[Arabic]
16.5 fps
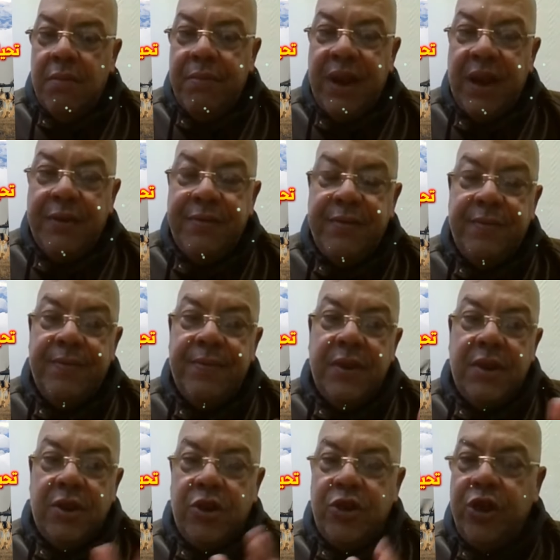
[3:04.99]
براف
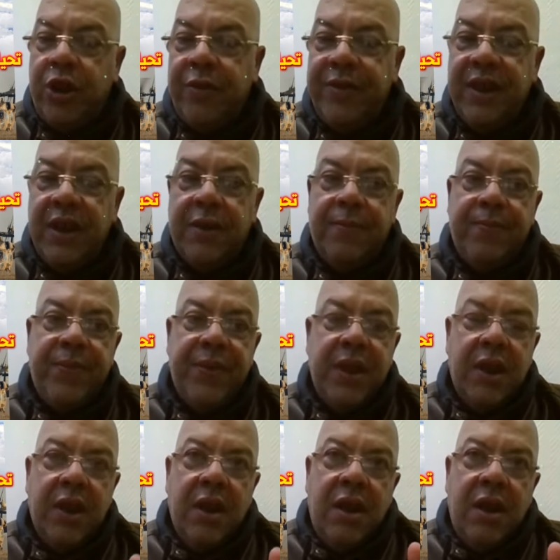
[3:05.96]
جو ريفيان
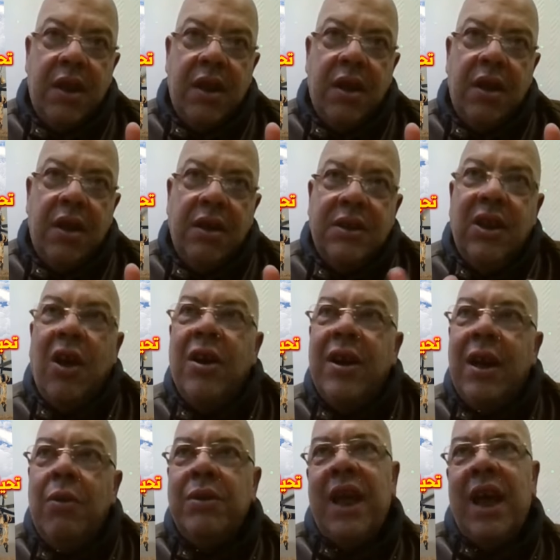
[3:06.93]

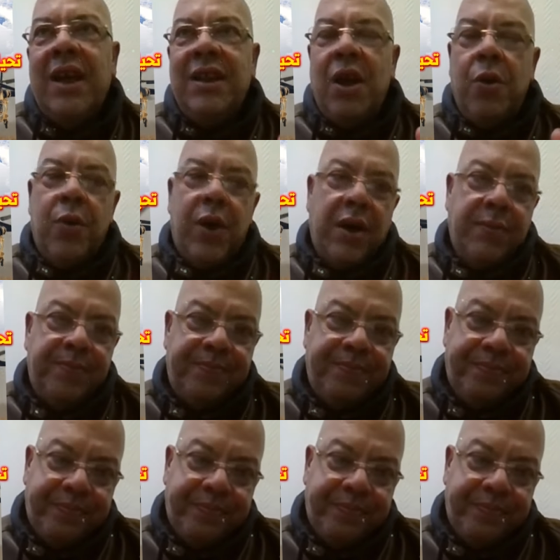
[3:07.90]
دونك الوضع هذا هو